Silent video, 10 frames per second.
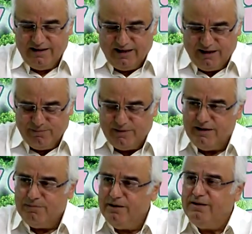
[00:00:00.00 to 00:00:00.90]

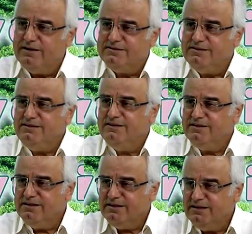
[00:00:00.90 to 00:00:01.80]
Ekmeğine banarsın,
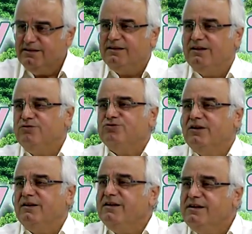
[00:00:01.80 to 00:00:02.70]
iki tane, üç
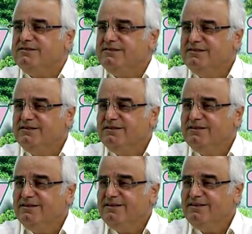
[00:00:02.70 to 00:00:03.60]
tane yersin.
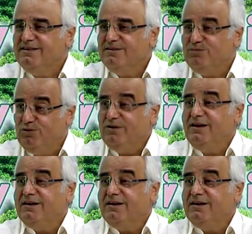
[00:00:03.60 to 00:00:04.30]
Bu kadar.